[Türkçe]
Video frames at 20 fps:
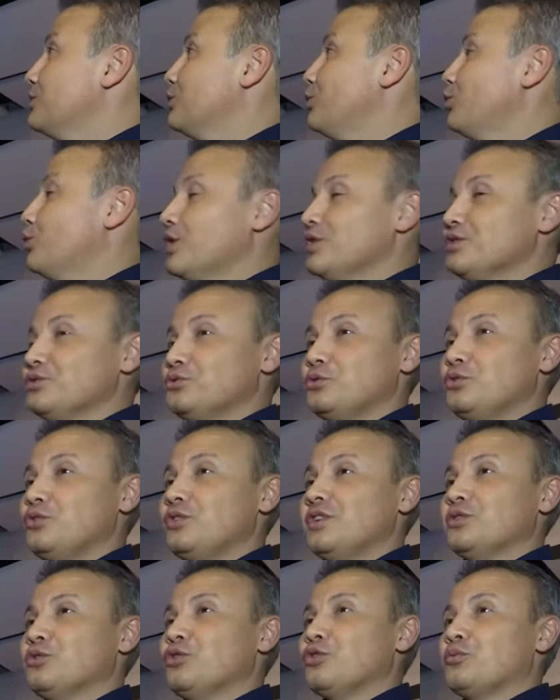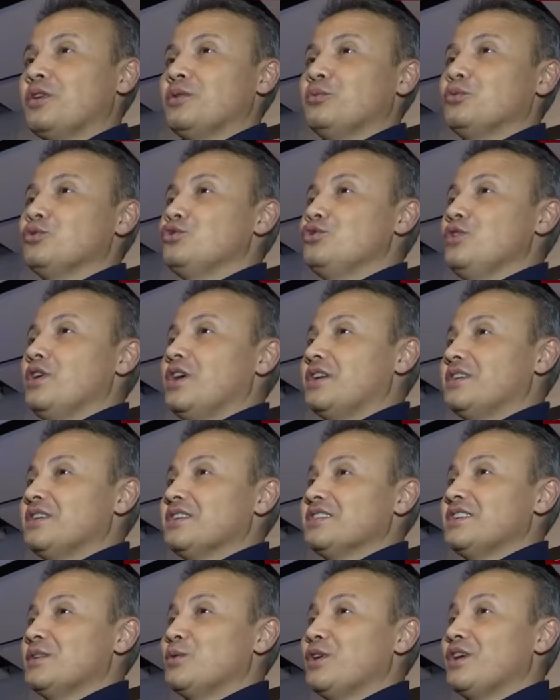lokasyonuyla normal bu dünya
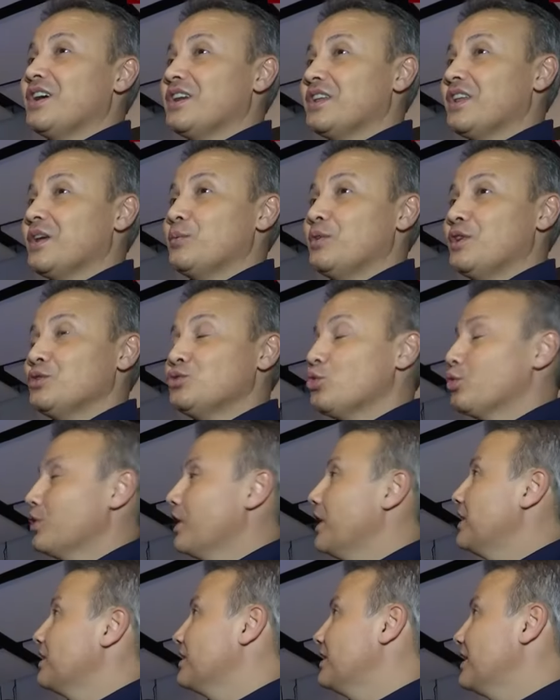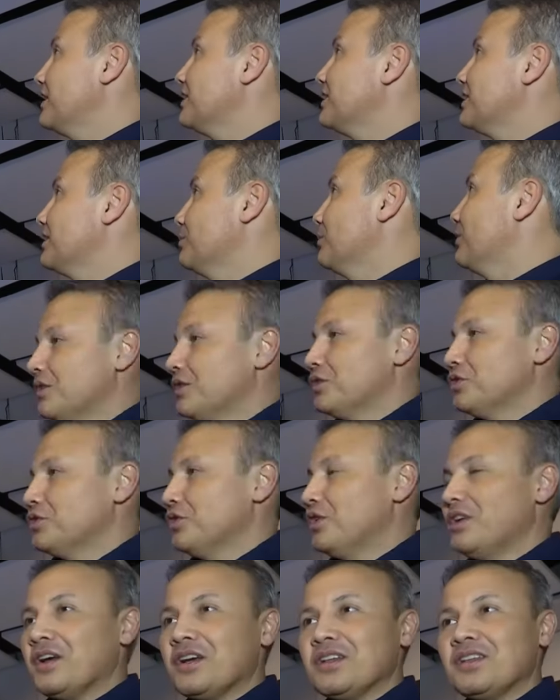haritasına bakarken bile çok etkilenirdim.
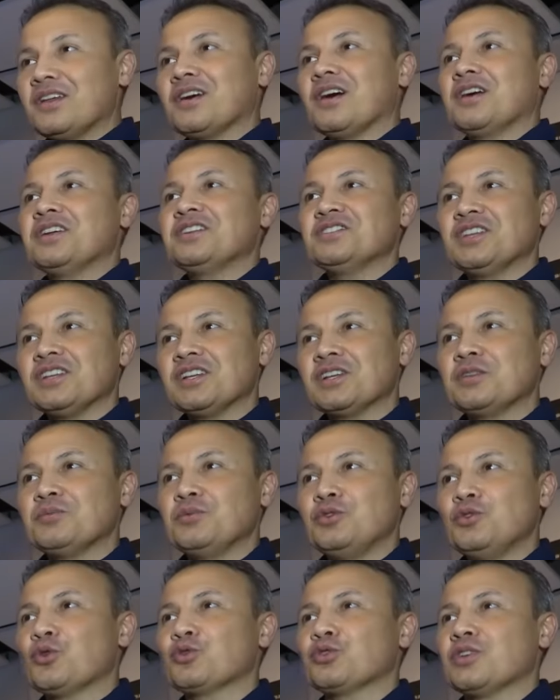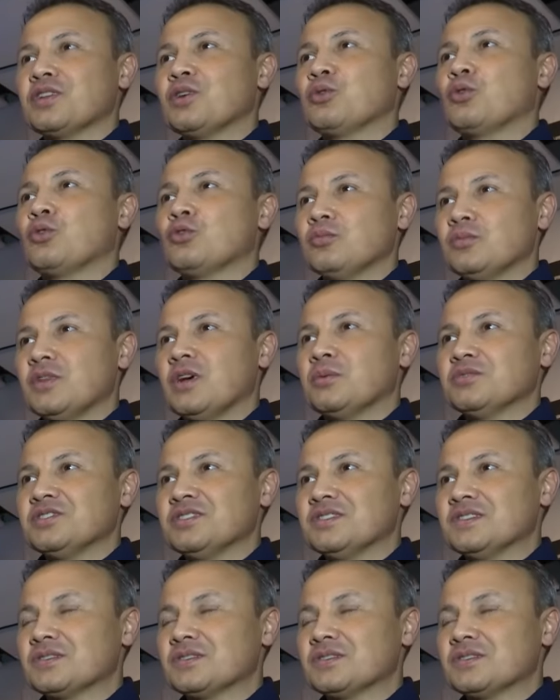Ya ne kadar ayrıcalıklı bir noktada konumlanmışız.